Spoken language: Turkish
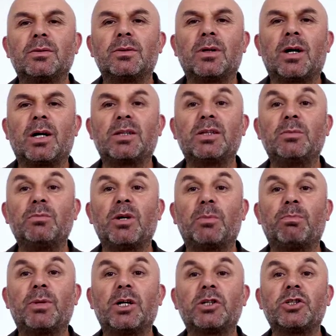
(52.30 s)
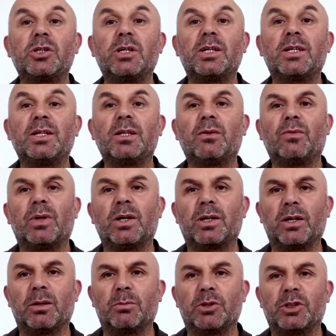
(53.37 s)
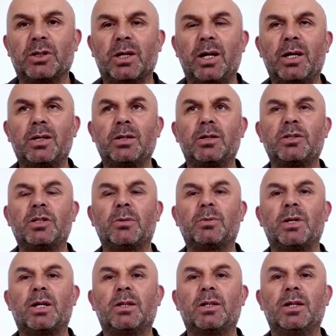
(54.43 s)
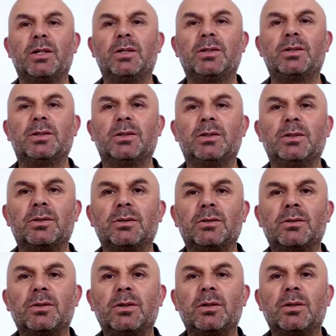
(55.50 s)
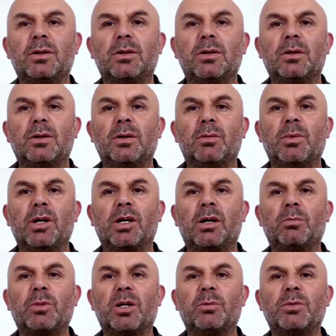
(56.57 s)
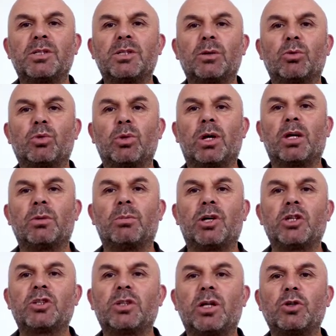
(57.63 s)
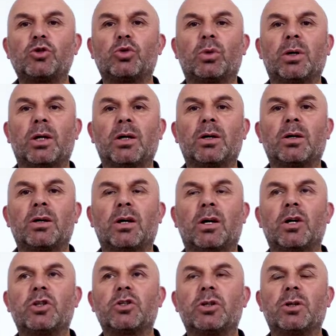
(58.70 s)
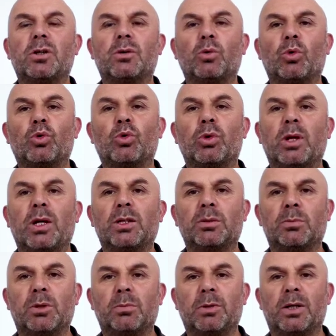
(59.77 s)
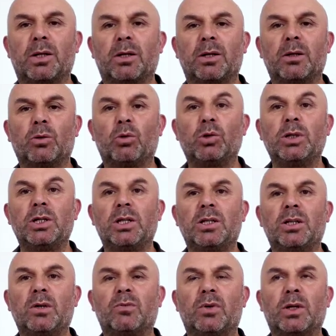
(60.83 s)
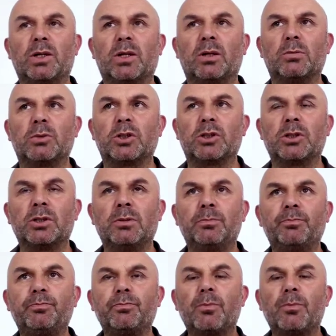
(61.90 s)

hatim yapmak için iki defa gelmişti. Her yıl Cebrail gelirdi, Peygamberimiz de Kur'an'ı baştan sona karşılıklı okurlardı birbirlerine. O yıl iki defa gelmişti.